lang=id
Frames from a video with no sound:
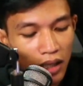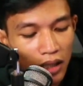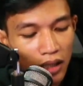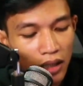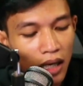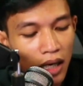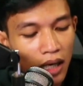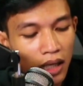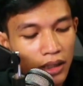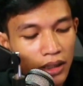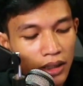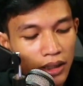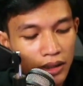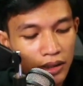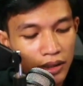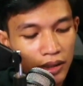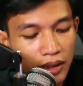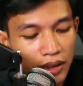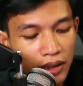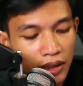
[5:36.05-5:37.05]
Dan di
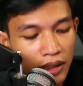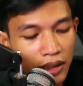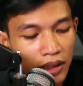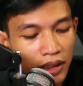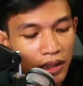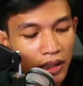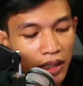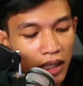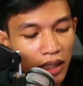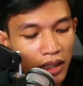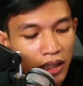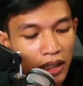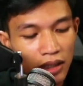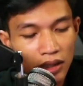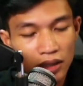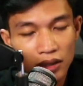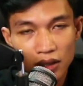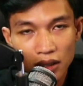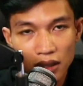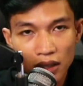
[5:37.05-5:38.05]
sini
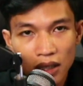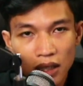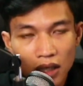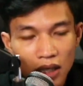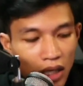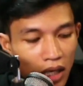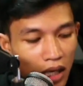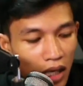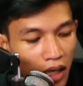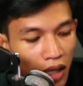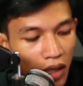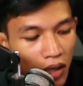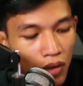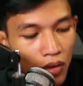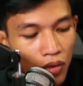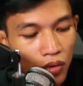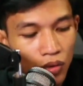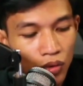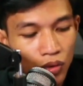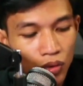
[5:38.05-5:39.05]
kalian
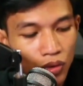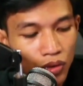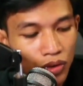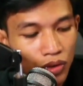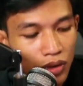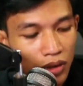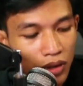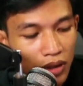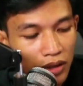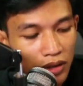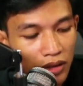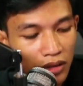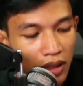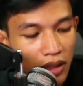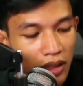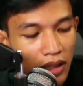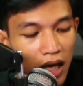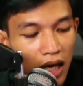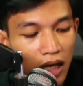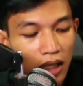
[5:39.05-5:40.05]
harus
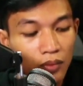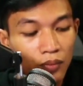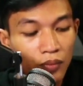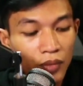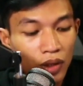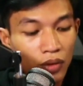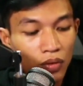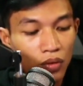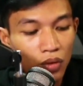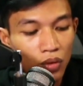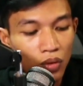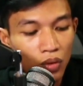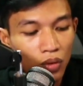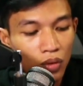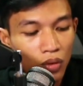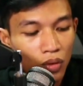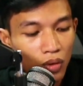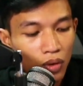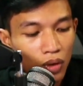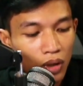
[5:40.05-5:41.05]
chat admin dulu
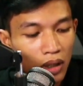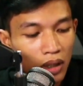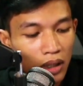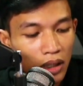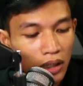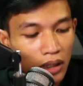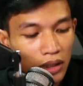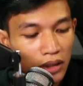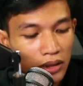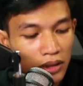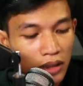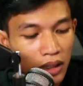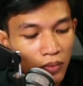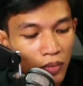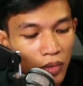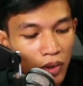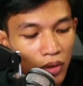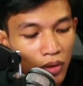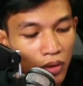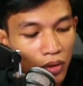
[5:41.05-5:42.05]

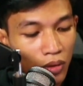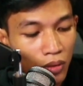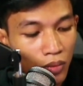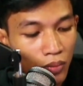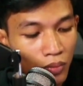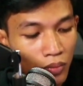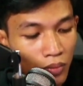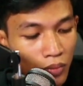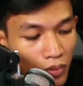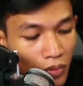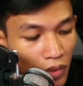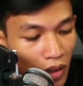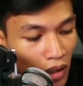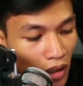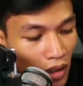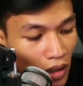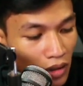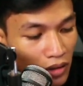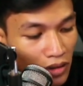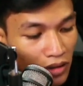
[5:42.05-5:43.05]
sebelum
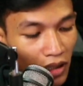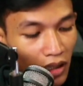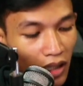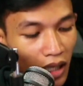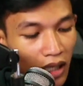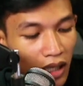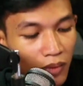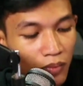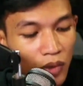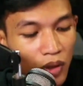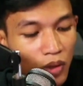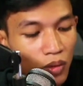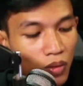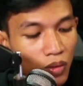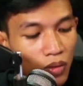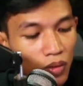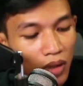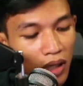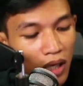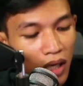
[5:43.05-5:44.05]
uh, chat admin
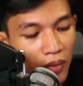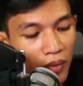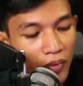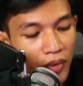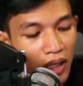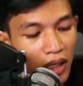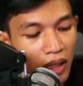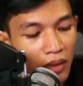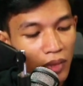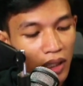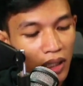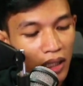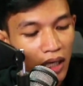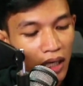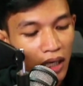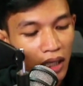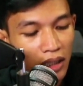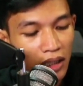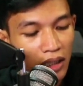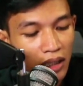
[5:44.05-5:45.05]
dulu Kak biar
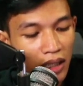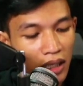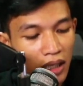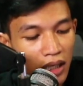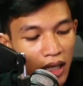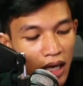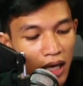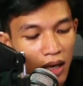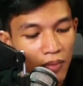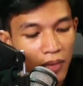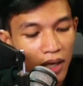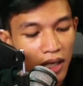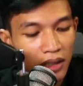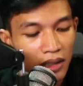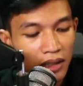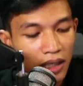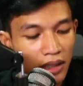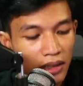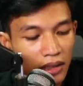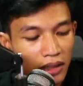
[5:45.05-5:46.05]
mendarat dengan aman
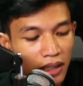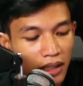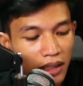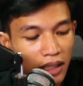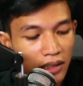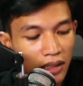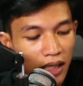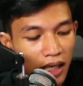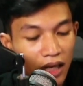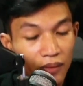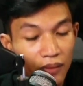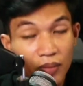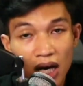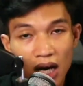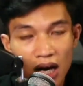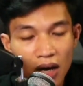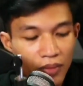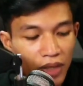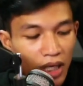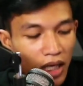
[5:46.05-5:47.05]
dan tidak salah
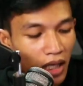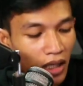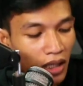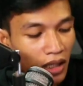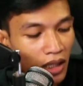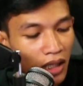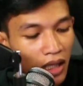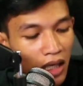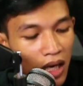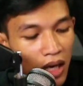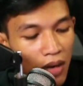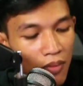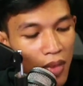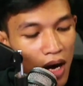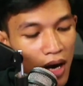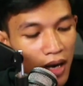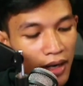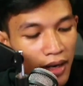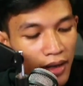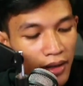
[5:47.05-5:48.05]
paham ya.
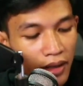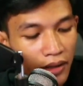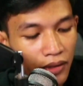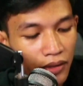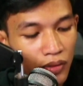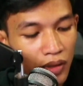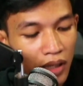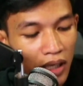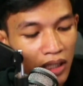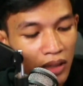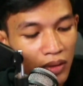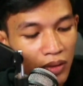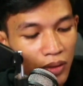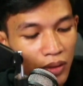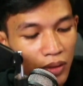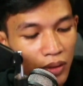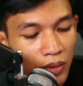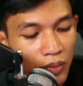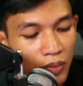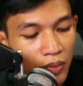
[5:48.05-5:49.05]
Barang yang sudah
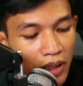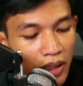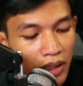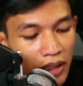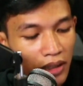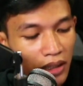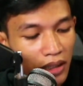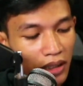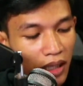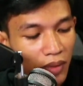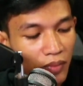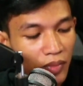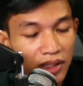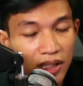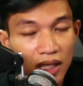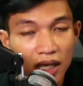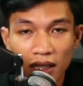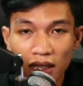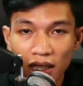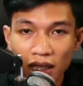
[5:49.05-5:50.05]
dibeli tidak
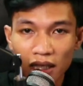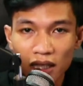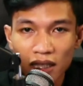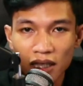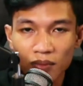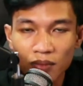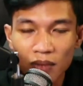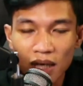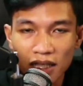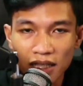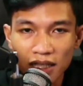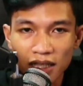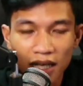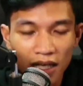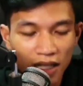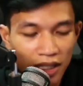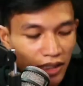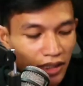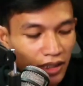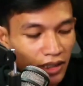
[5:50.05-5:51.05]
bisa
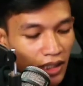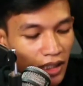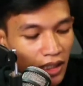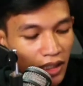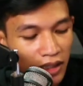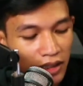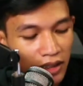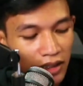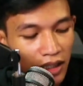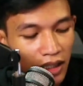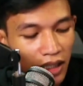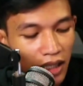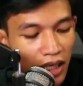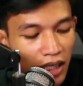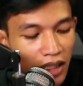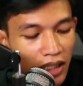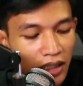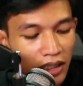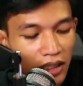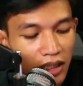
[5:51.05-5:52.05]
dikembalikan. Jadi
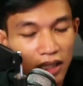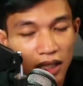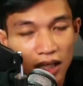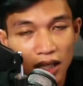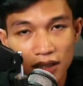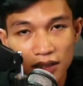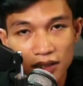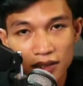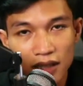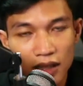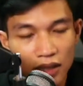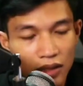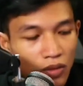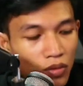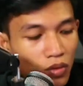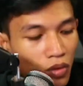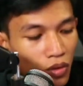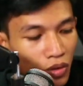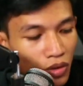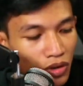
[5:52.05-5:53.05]
kalian tinggal chat
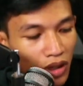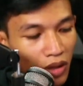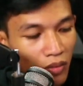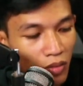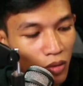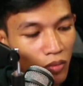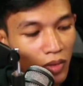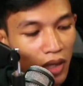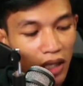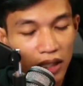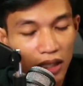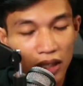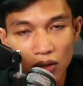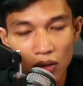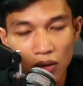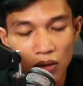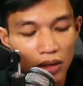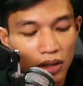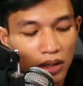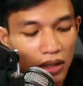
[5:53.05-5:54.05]
dulu sebelum kalian
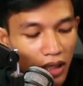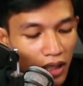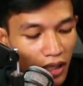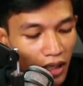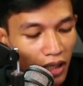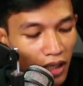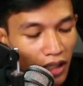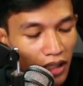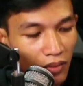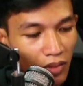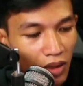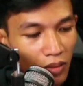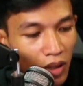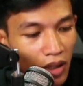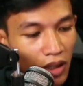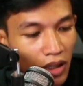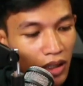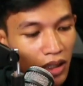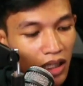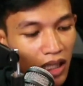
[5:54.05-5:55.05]
order ya,
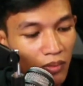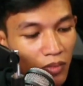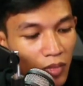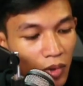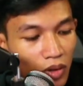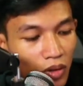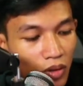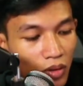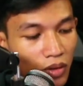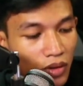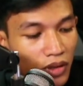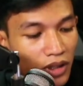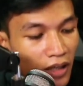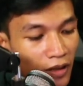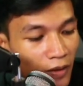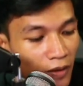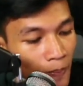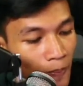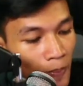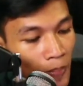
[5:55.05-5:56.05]
teman-teman. Ini nama
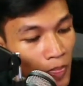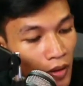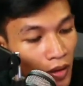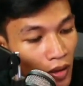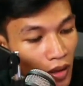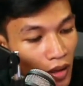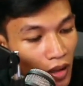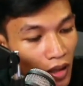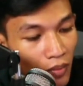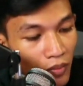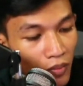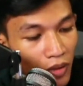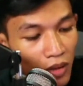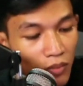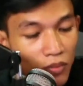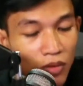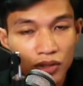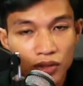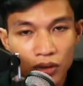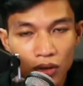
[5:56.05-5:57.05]
tokonya Ngemil
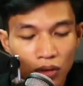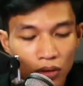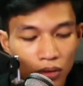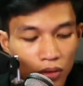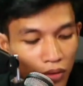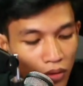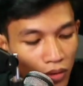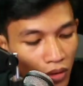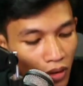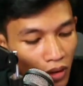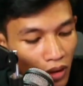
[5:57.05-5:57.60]
Bosku.